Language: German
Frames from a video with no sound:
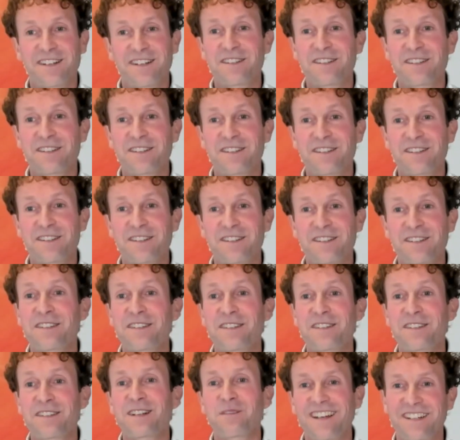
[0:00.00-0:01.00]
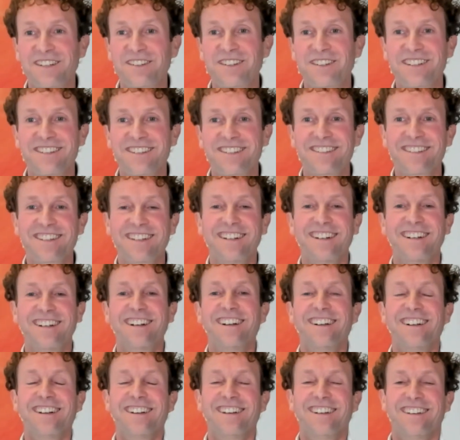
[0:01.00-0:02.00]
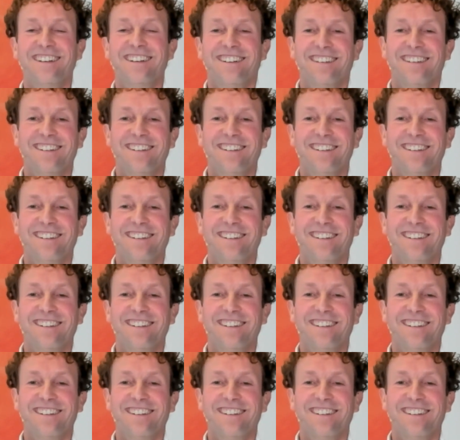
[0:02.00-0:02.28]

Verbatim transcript: Das ist, glaube ich, richtig deutsch.